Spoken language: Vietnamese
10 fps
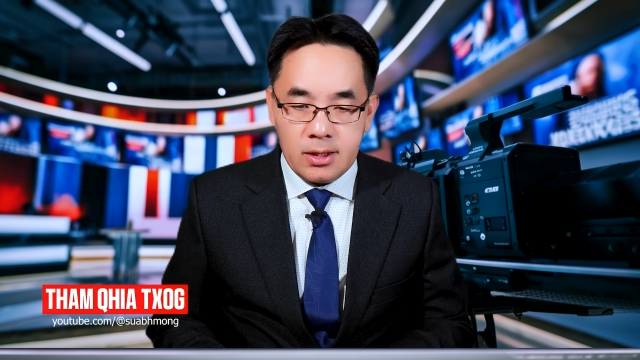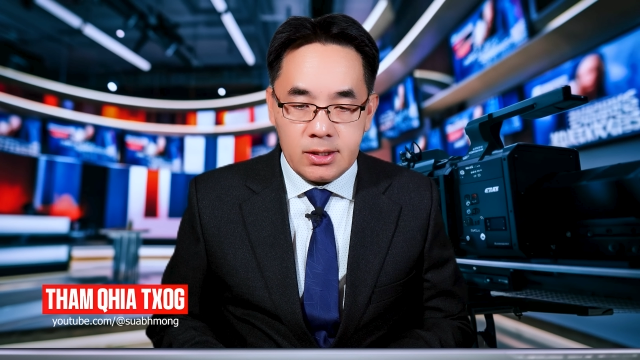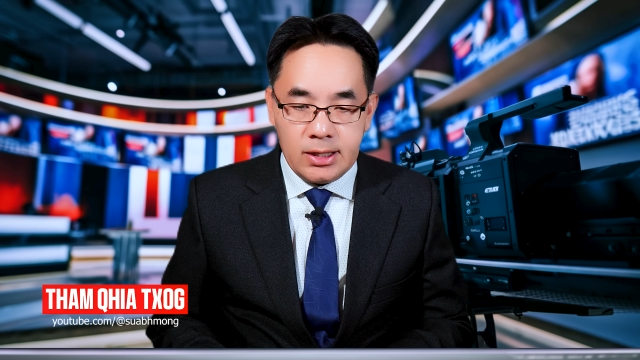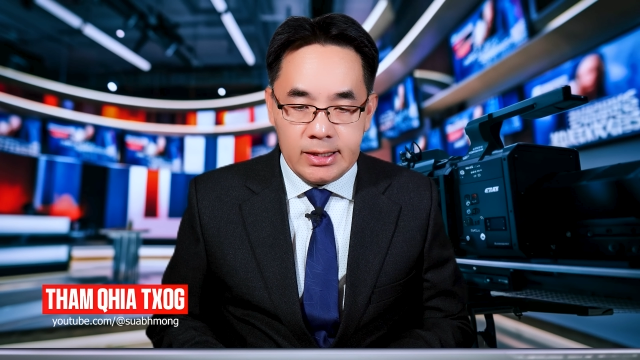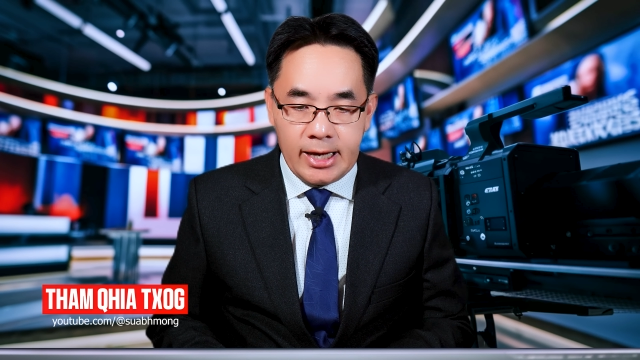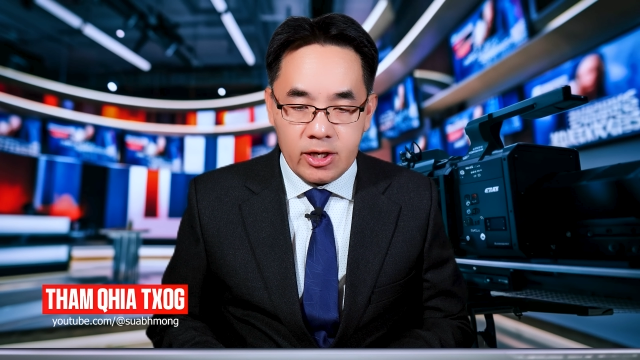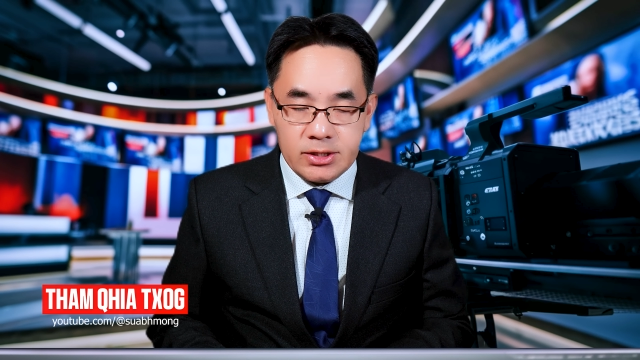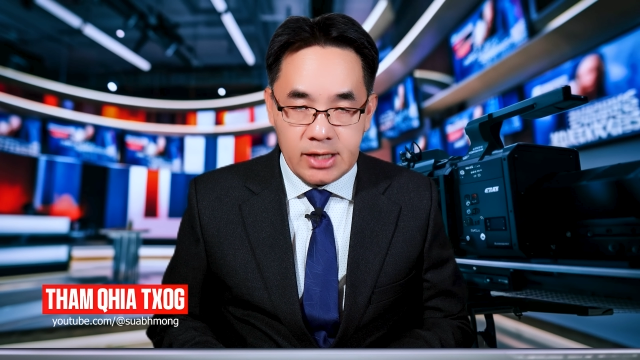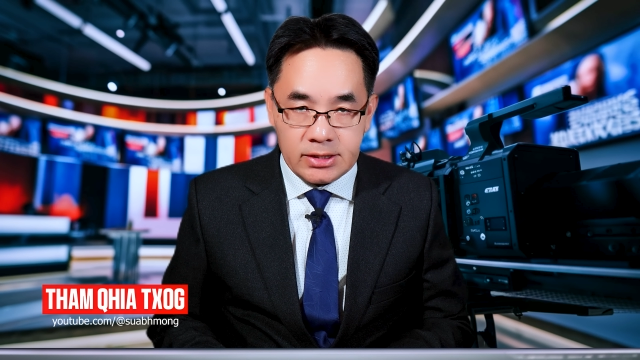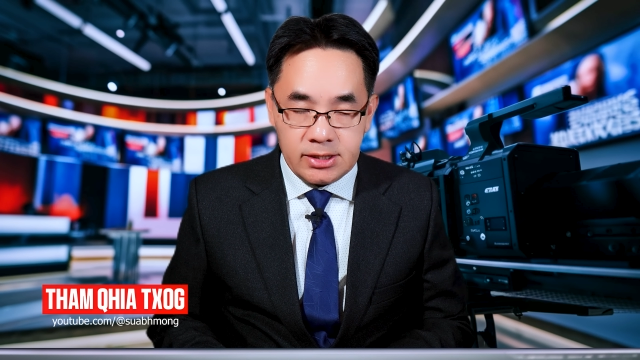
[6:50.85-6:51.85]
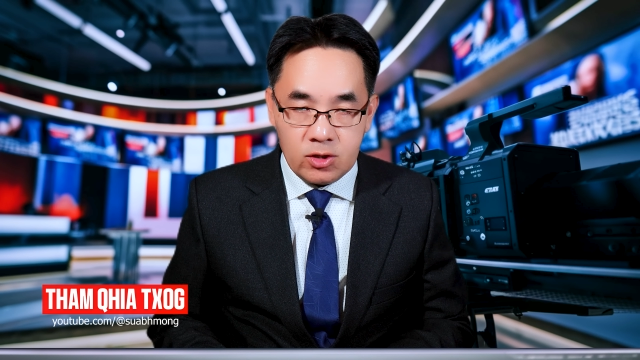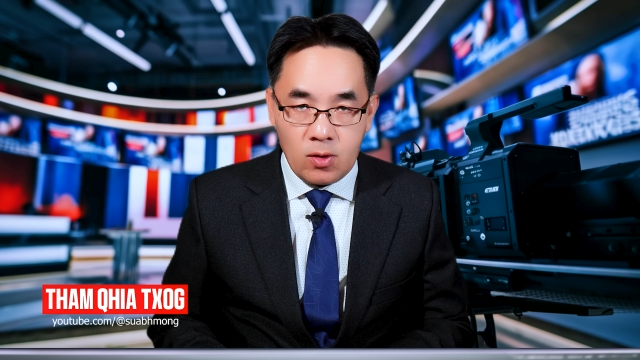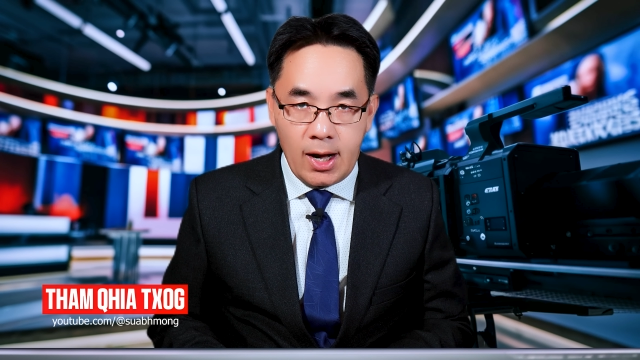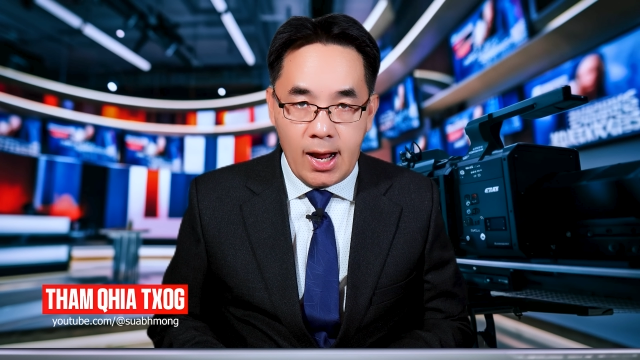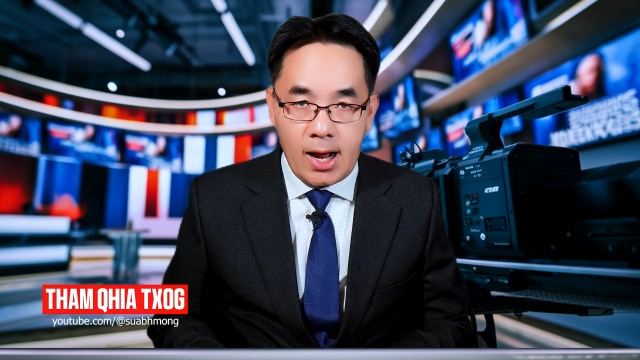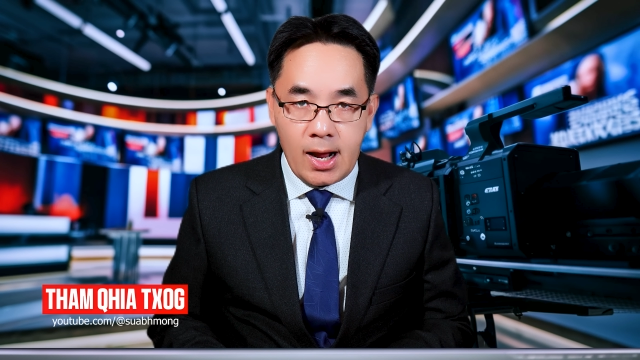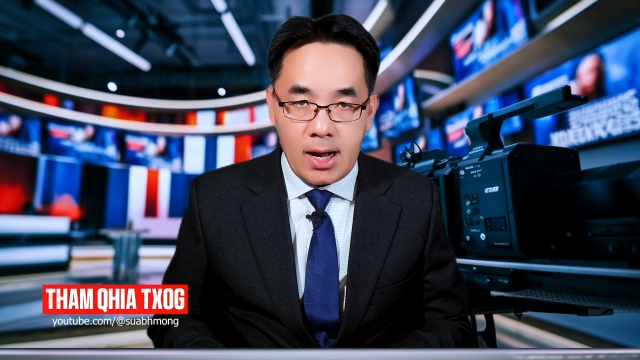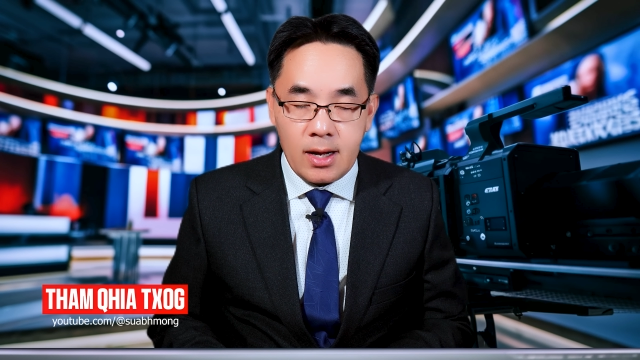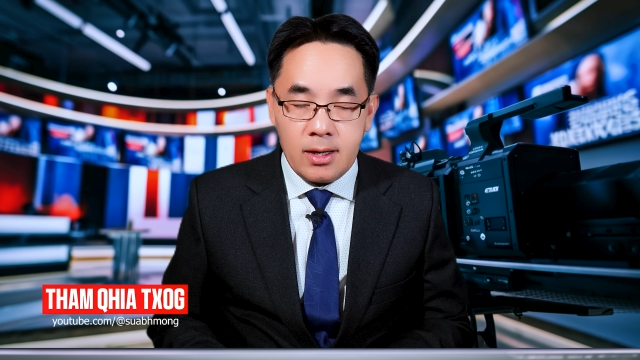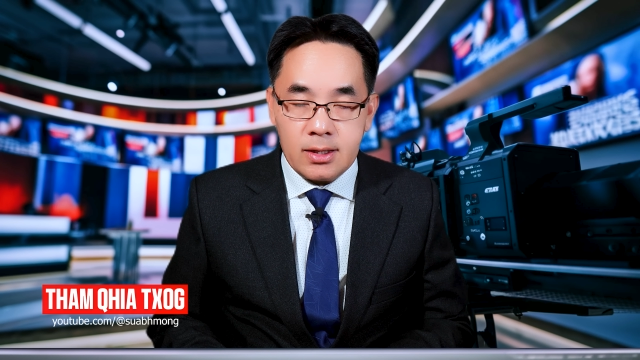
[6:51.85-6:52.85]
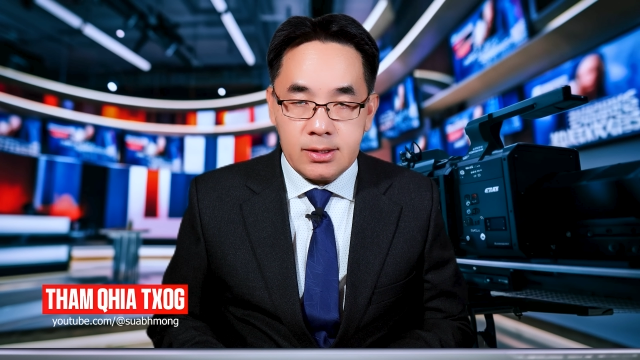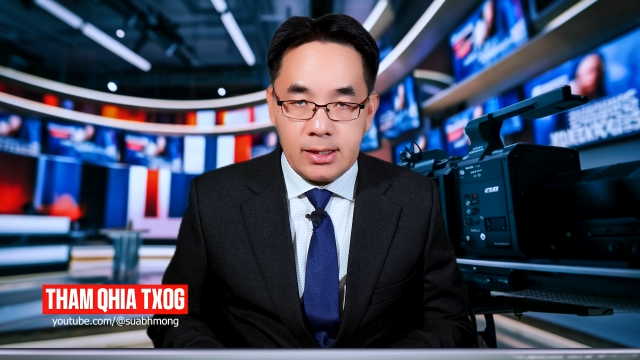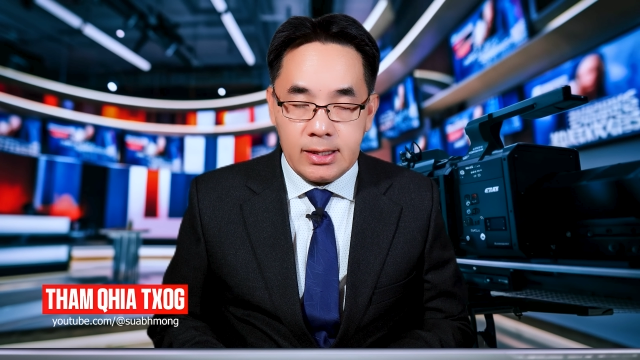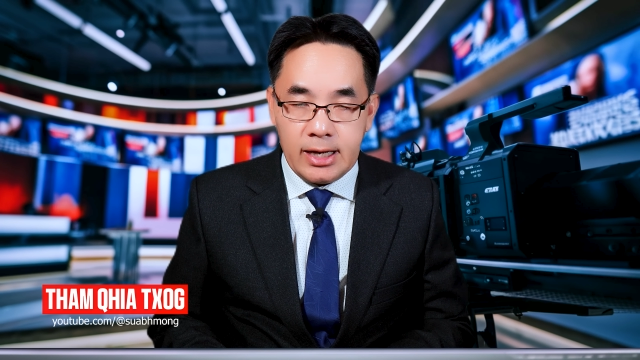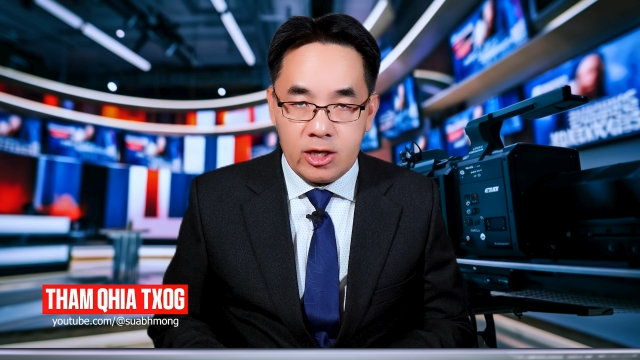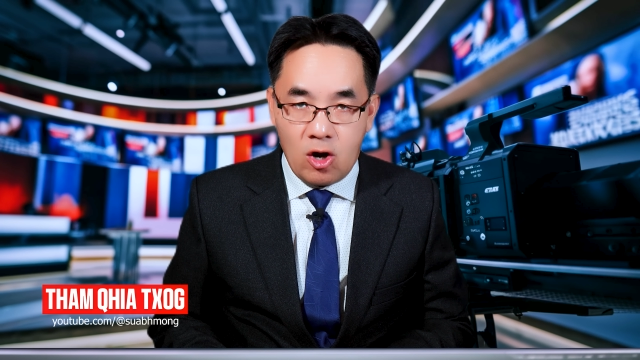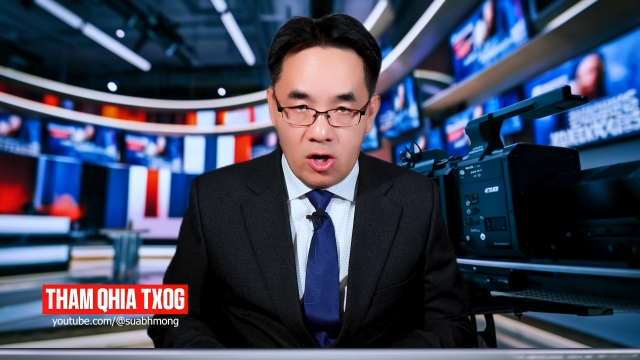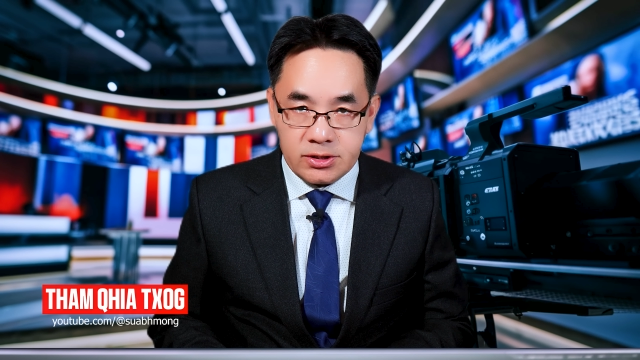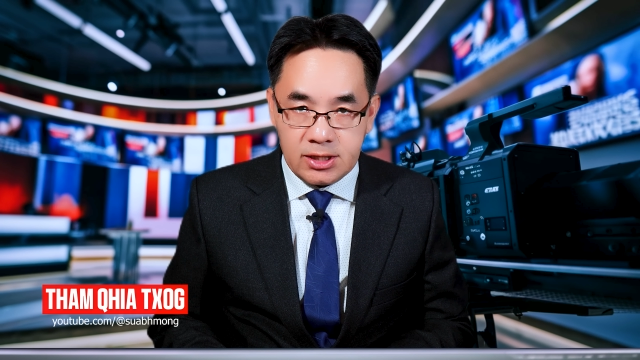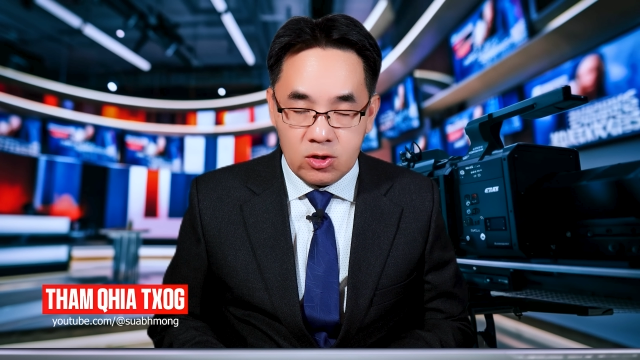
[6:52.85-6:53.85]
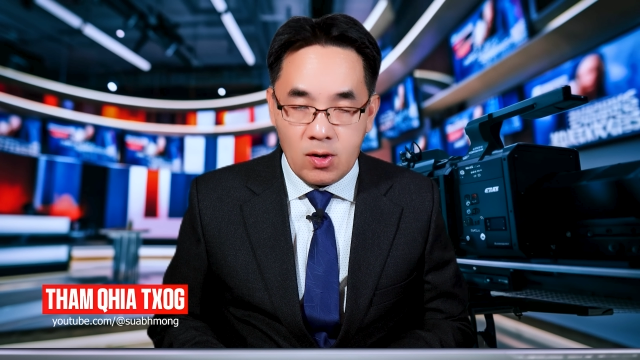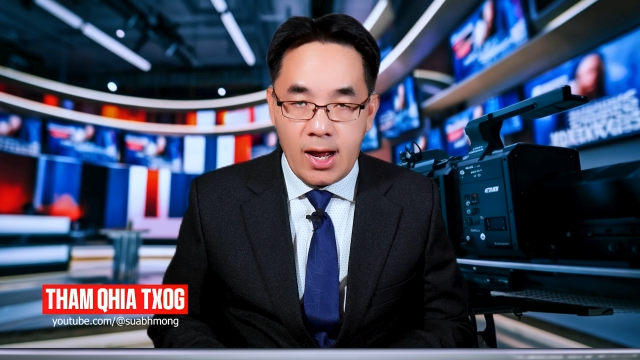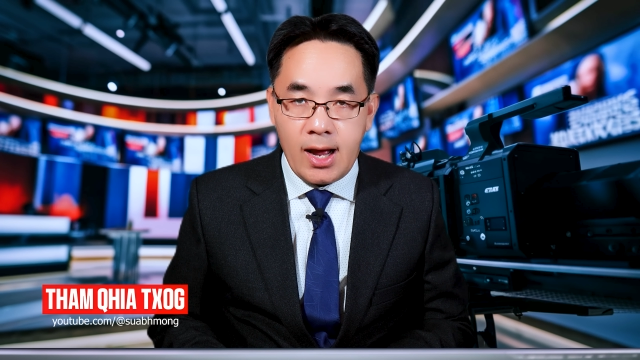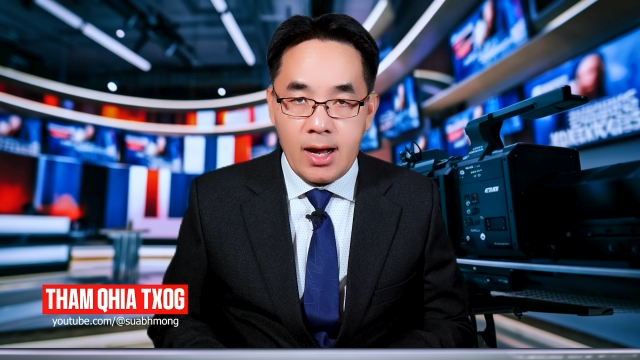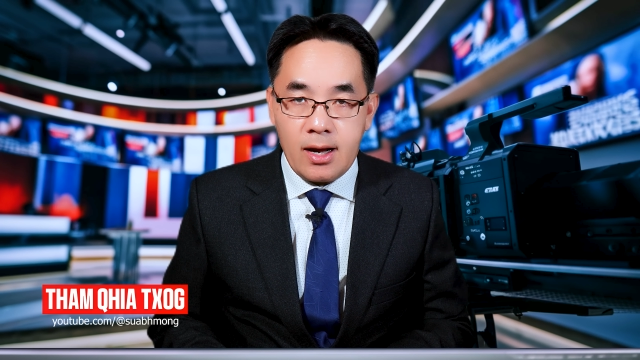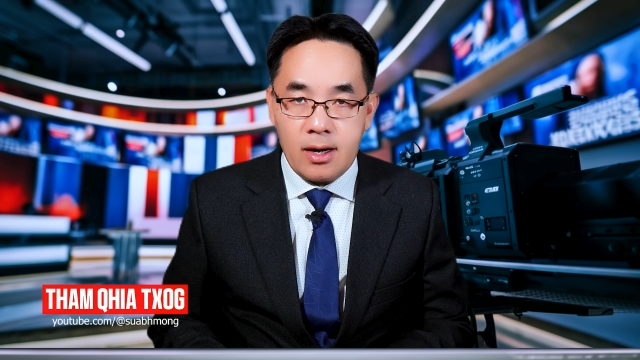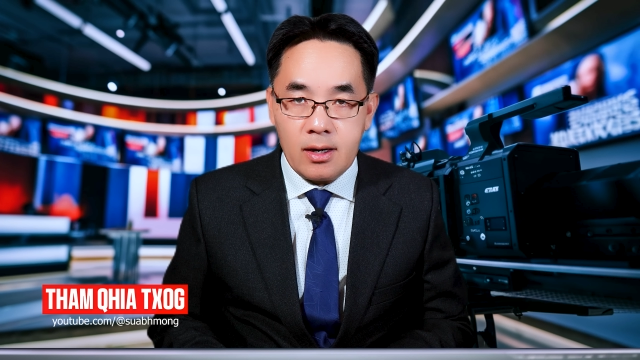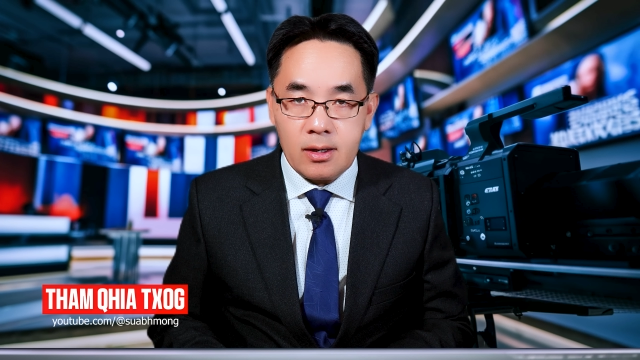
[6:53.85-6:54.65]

ý đây giờ xa xe đồ là thì ý đây giờ o xe đồ là